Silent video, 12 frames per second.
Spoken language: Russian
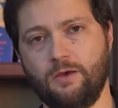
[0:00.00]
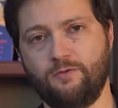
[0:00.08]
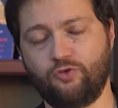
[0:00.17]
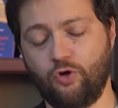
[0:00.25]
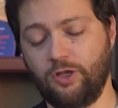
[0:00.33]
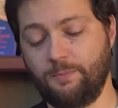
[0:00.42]

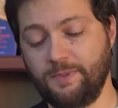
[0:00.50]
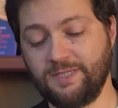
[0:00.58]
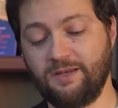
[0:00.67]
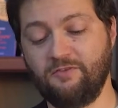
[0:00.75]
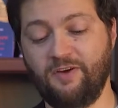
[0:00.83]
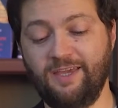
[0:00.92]
В Торе
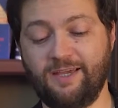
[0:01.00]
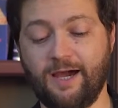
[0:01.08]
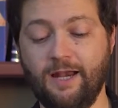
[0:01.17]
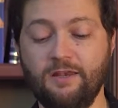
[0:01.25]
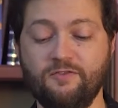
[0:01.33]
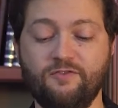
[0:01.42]
написано
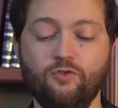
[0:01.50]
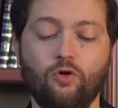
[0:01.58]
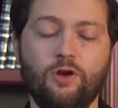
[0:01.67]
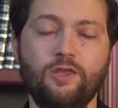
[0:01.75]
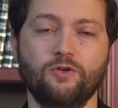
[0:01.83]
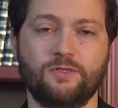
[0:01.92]
«Вайкра
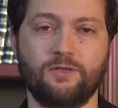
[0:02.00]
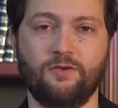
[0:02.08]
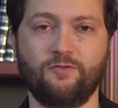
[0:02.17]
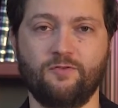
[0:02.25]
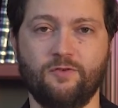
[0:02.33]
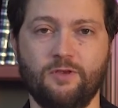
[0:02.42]
ливноле
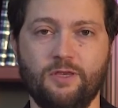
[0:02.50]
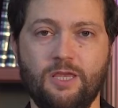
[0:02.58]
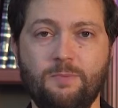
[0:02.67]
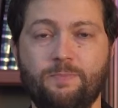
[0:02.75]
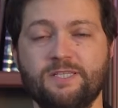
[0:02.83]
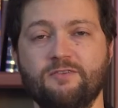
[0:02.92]
Йосеф
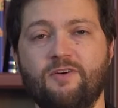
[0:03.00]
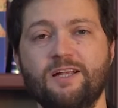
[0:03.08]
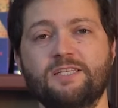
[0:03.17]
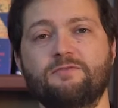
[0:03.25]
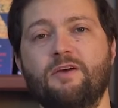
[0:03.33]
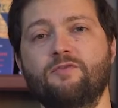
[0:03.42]
и
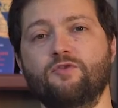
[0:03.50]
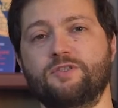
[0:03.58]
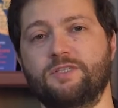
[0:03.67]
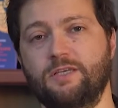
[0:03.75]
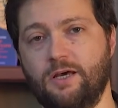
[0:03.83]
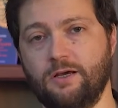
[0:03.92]
позвал своего
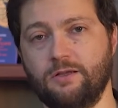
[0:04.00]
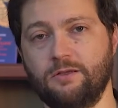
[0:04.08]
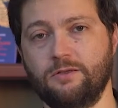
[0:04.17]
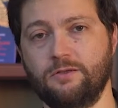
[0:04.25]
сына